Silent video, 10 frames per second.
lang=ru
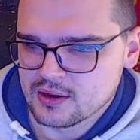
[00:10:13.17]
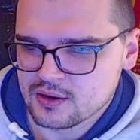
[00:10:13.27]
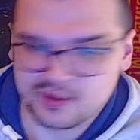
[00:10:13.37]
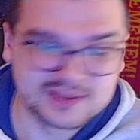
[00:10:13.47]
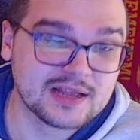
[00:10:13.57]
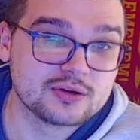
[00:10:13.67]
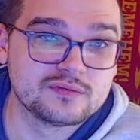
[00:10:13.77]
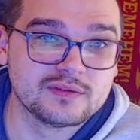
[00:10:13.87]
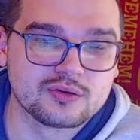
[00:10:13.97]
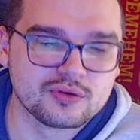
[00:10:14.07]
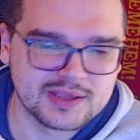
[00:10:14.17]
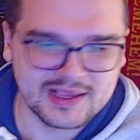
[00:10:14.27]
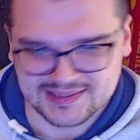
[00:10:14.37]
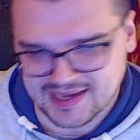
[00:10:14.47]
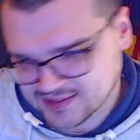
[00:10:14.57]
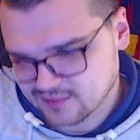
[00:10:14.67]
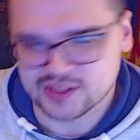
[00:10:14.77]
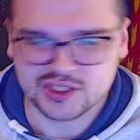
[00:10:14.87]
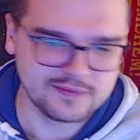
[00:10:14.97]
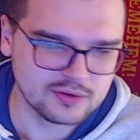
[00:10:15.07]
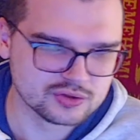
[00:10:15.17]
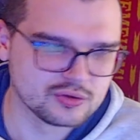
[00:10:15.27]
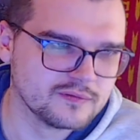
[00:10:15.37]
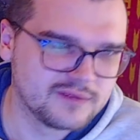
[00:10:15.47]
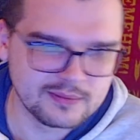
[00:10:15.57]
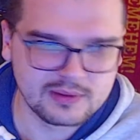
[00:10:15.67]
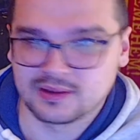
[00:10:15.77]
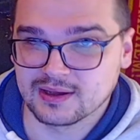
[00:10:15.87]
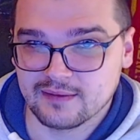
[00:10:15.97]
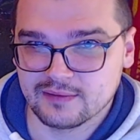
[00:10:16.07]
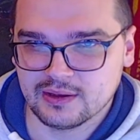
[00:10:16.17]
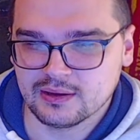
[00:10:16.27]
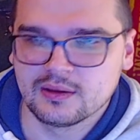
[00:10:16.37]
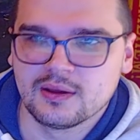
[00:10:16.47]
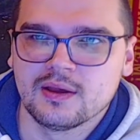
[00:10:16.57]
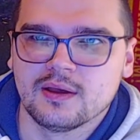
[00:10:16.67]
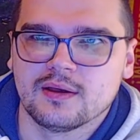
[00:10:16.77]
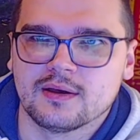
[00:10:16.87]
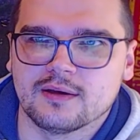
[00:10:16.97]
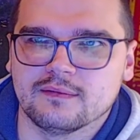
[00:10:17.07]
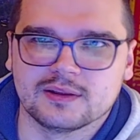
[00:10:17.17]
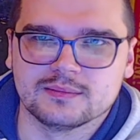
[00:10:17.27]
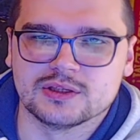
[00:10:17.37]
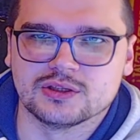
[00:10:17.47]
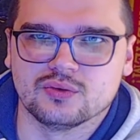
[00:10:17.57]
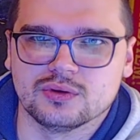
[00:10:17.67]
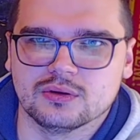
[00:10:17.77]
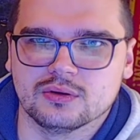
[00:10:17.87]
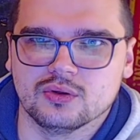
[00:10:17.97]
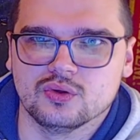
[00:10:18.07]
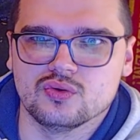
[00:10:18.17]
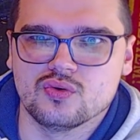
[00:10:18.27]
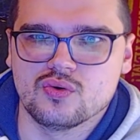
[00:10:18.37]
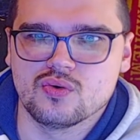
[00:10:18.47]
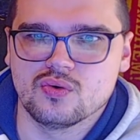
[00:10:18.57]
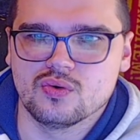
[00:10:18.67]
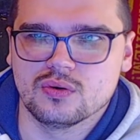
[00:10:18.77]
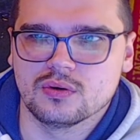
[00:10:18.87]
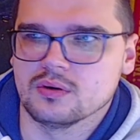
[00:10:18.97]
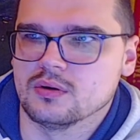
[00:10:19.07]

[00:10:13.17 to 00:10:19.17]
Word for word: хоть я сказал, что, хоть я и сказал в начале видео, что он фармил на говне а, в этом сезоне, но